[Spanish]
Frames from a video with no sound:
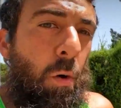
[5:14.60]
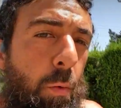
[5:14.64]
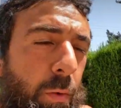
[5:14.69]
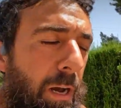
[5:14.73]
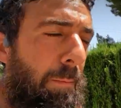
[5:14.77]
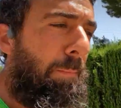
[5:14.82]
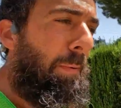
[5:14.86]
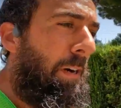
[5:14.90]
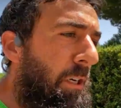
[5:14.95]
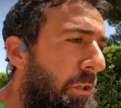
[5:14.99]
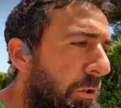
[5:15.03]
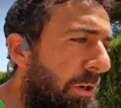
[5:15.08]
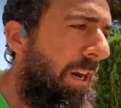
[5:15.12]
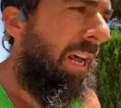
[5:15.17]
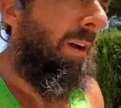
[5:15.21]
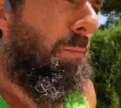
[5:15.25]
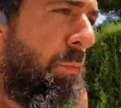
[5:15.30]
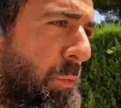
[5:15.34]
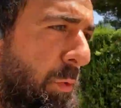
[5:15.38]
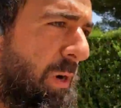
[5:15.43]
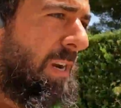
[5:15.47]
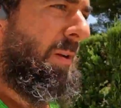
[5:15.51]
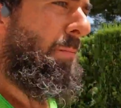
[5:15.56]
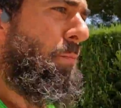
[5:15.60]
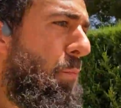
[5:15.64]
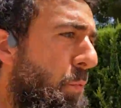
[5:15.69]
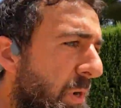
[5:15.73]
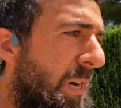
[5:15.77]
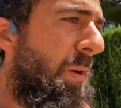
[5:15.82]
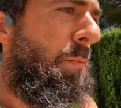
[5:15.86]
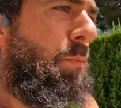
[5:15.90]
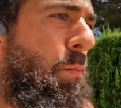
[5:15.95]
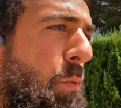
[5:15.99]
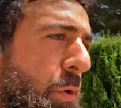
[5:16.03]
una persona muy,
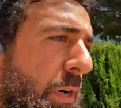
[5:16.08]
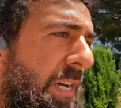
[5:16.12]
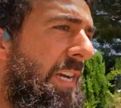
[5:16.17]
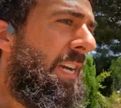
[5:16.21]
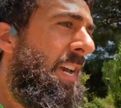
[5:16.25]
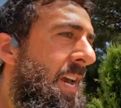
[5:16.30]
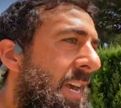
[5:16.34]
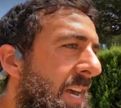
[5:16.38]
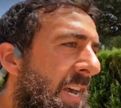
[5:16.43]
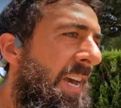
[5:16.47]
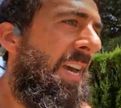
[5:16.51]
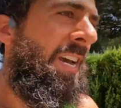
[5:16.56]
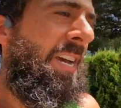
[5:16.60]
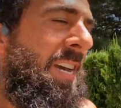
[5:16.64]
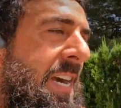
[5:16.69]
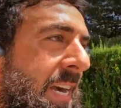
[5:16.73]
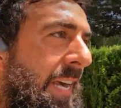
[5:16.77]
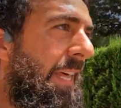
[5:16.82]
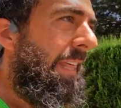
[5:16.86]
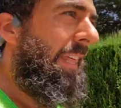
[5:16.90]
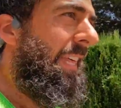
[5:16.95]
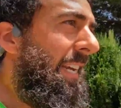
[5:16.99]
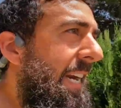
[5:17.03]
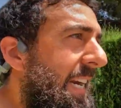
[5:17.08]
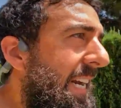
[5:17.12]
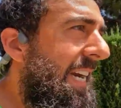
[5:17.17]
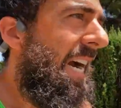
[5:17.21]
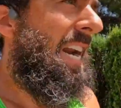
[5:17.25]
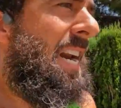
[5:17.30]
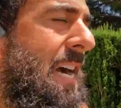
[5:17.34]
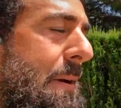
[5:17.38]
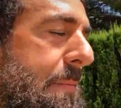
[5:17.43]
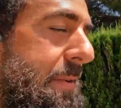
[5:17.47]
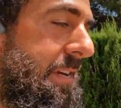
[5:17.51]
muy, muy
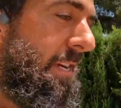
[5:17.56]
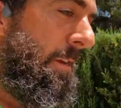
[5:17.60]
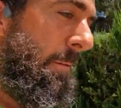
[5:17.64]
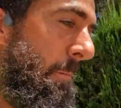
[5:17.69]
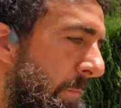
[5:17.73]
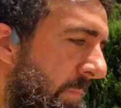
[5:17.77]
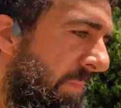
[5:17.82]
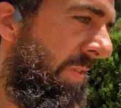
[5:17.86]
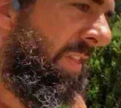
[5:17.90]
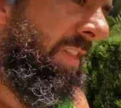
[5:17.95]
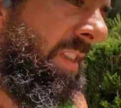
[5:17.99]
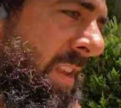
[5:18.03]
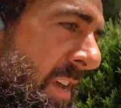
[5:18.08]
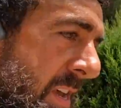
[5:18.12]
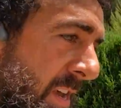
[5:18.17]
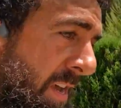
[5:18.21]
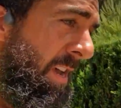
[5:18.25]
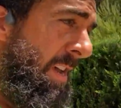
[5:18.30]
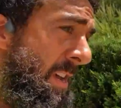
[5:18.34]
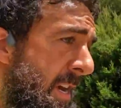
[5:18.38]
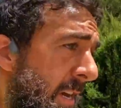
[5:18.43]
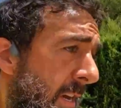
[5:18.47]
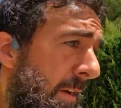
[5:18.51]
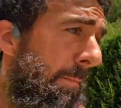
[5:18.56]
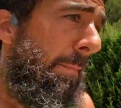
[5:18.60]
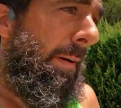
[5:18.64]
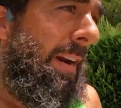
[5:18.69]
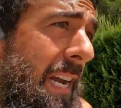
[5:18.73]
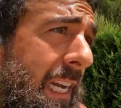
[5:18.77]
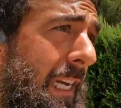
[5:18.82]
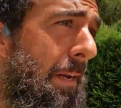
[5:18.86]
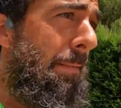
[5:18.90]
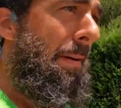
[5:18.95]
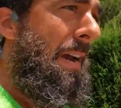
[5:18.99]
cercana a mí.
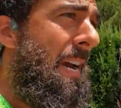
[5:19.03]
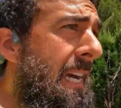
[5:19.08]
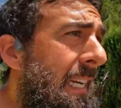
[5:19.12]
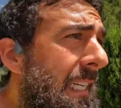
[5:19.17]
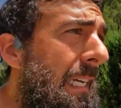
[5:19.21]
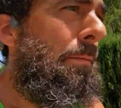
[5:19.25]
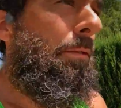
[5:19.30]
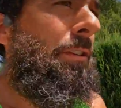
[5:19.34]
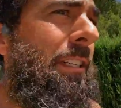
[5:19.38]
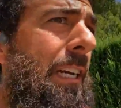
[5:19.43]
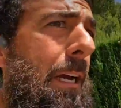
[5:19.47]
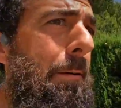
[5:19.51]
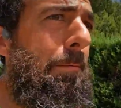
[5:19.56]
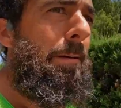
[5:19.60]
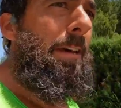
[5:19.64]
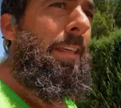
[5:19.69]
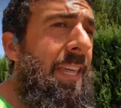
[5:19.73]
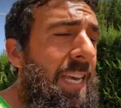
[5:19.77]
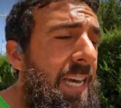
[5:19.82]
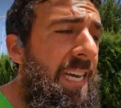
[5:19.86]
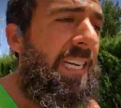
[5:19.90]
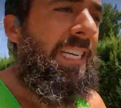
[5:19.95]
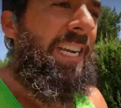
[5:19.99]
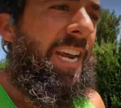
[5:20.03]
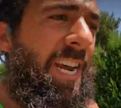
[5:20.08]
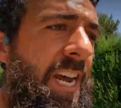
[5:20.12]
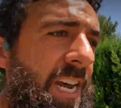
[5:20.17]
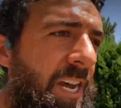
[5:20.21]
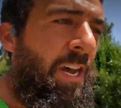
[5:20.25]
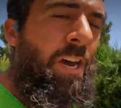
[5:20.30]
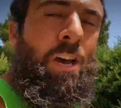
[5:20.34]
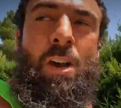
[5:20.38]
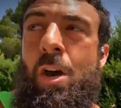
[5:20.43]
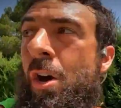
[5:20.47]
Para que veáis que muchas veces
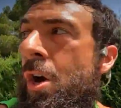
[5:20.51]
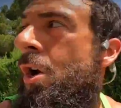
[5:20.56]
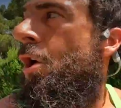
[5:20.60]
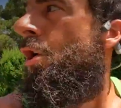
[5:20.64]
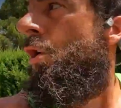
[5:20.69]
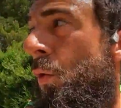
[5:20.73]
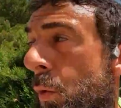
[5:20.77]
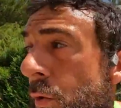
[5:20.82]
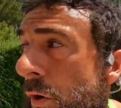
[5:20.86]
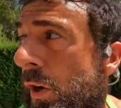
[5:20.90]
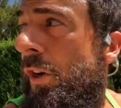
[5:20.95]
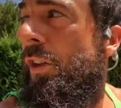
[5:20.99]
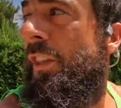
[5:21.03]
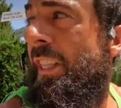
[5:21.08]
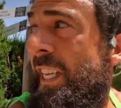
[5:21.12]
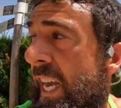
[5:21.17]
uno